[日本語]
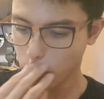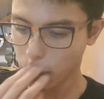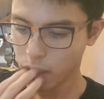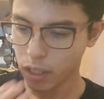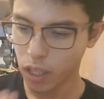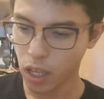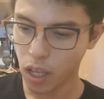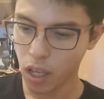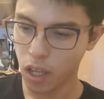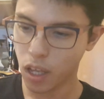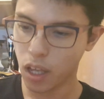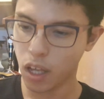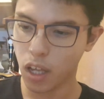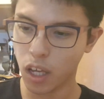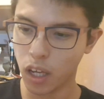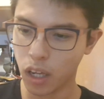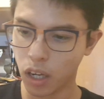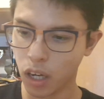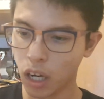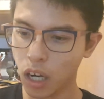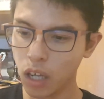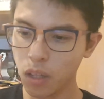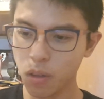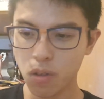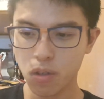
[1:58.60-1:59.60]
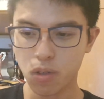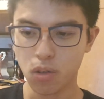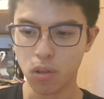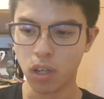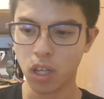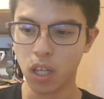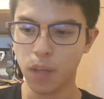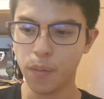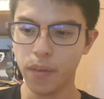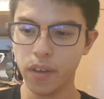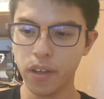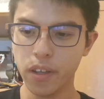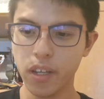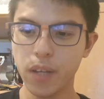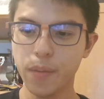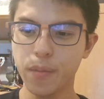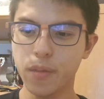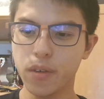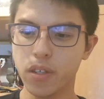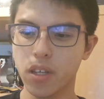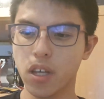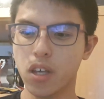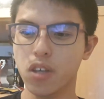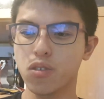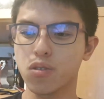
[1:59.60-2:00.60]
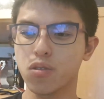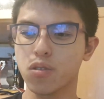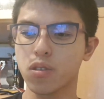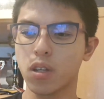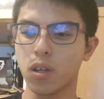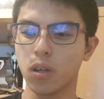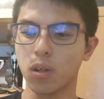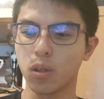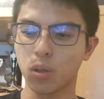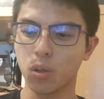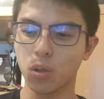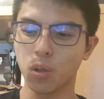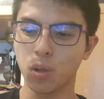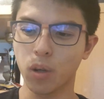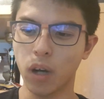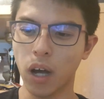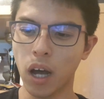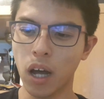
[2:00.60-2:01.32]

で彼女、キム・イレム選手っていうと